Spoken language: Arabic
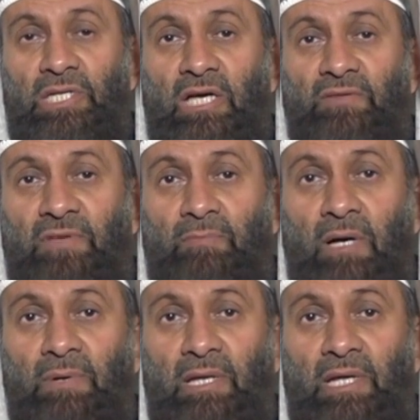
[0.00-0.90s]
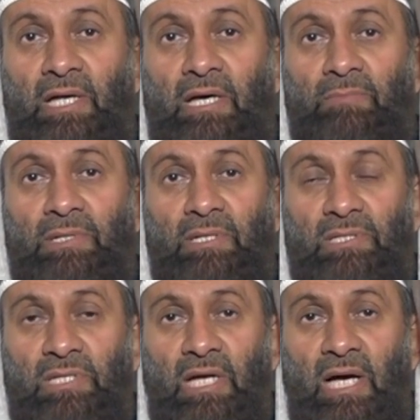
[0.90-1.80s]
فيما بيننا من
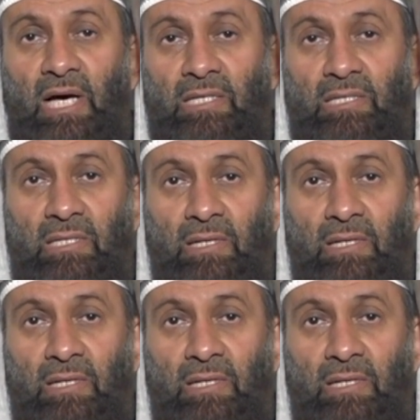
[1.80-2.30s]
صراعات